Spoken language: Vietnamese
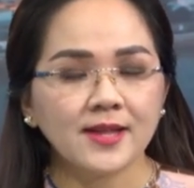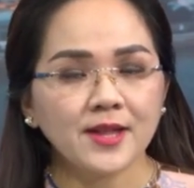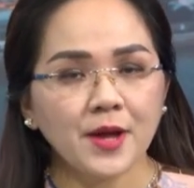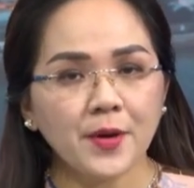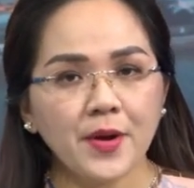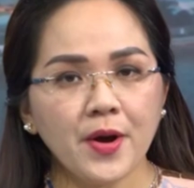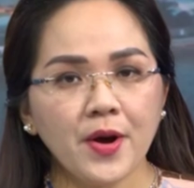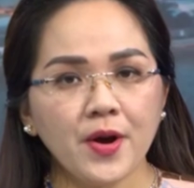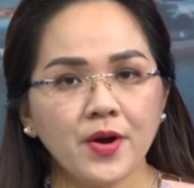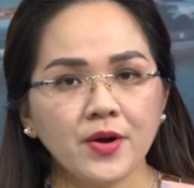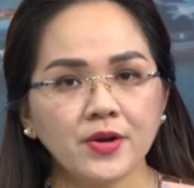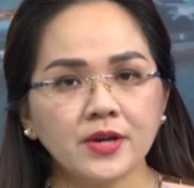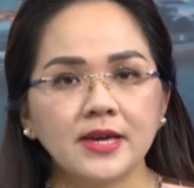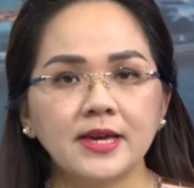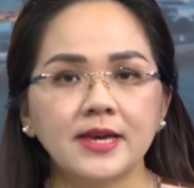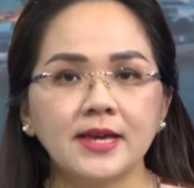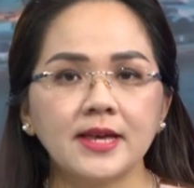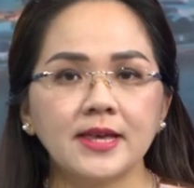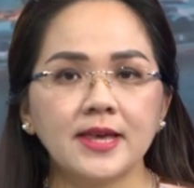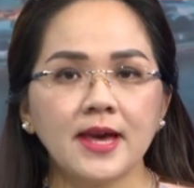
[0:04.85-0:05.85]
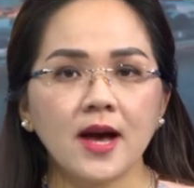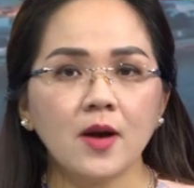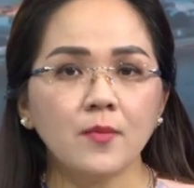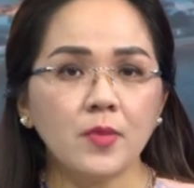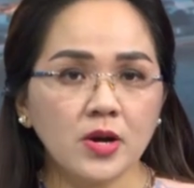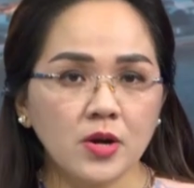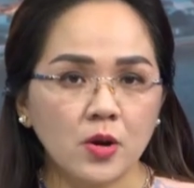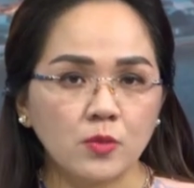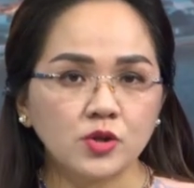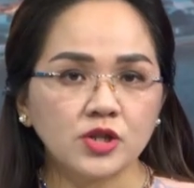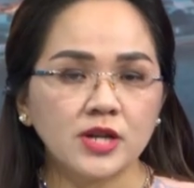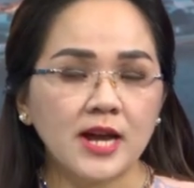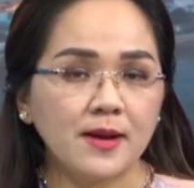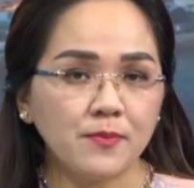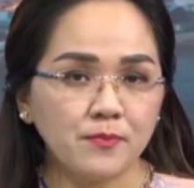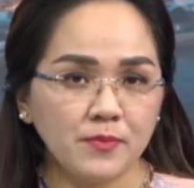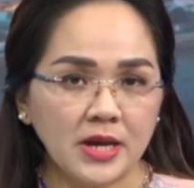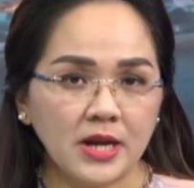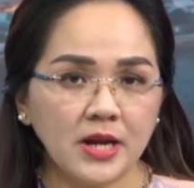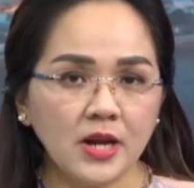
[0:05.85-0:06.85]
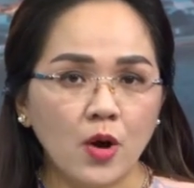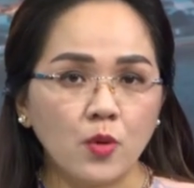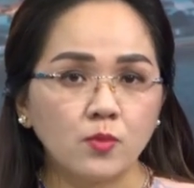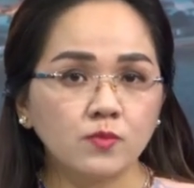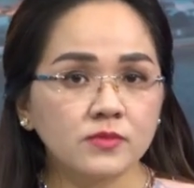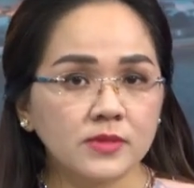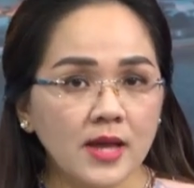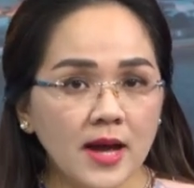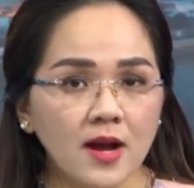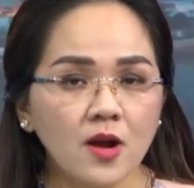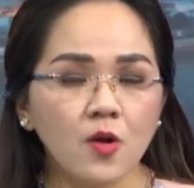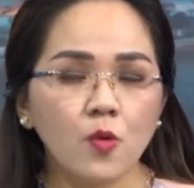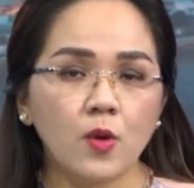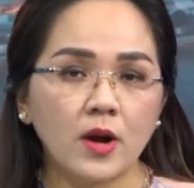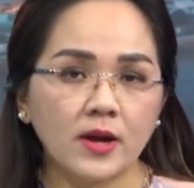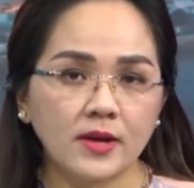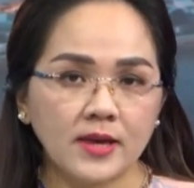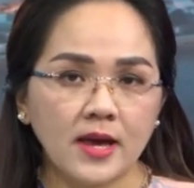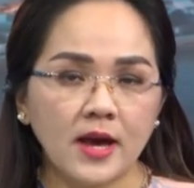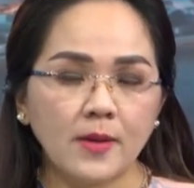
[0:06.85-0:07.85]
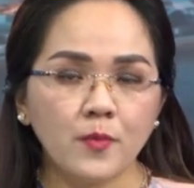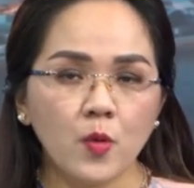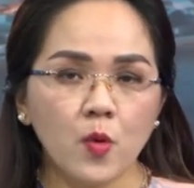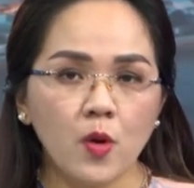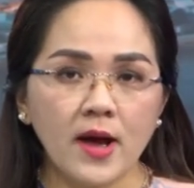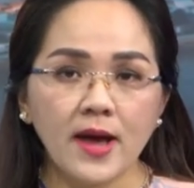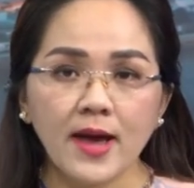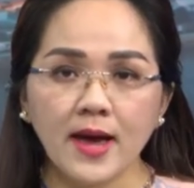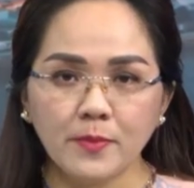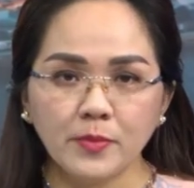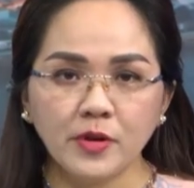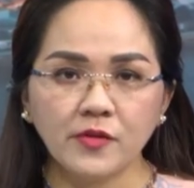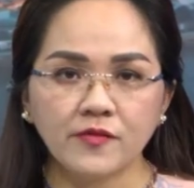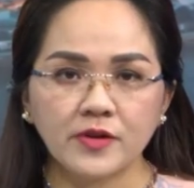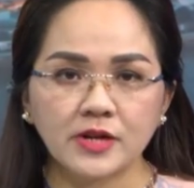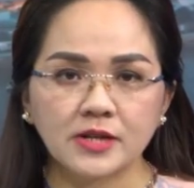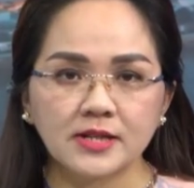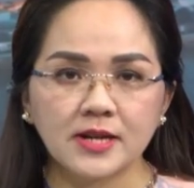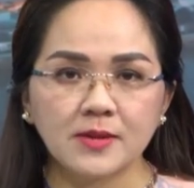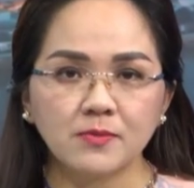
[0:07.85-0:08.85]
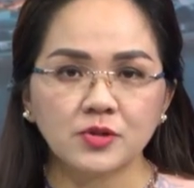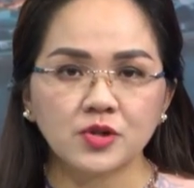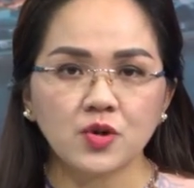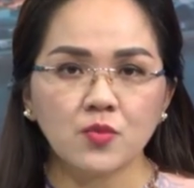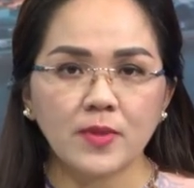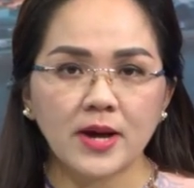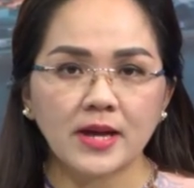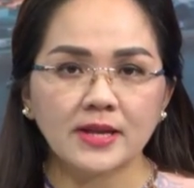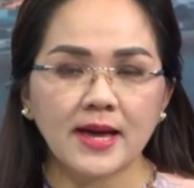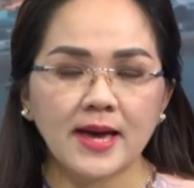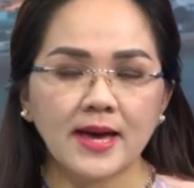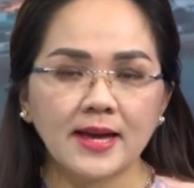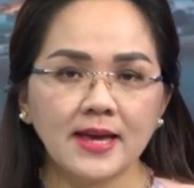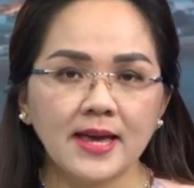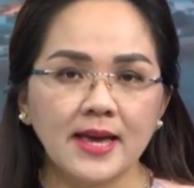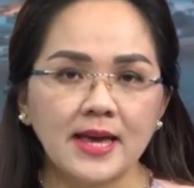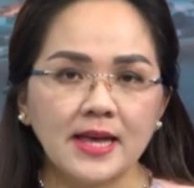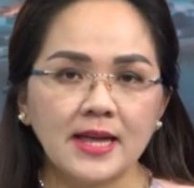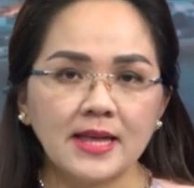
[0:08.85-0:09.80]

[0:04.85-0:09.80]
Theo đó, khi giá bất động sản biến động tăng hoặc giảm quá 20% trong 3 tháng,